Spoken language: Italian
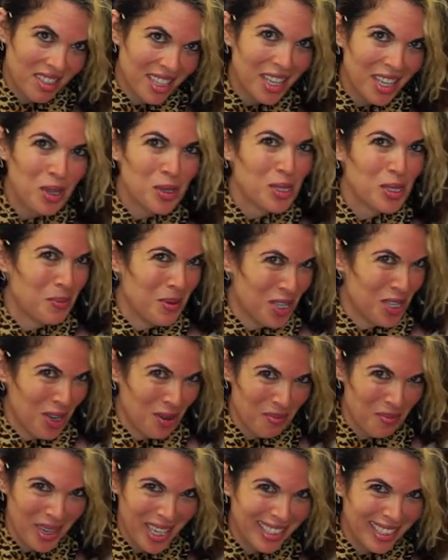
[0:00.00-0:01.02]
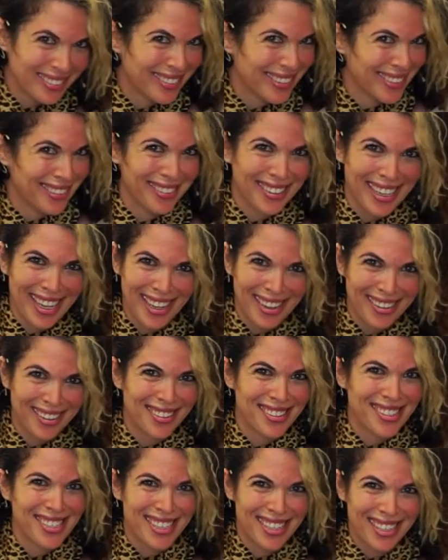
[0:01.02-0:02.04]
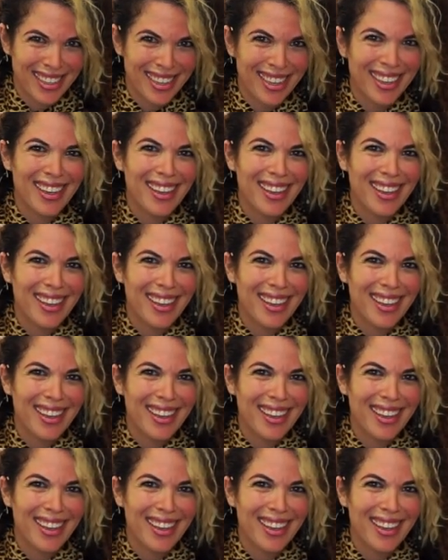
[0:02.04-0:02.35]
io specialmente non ero così.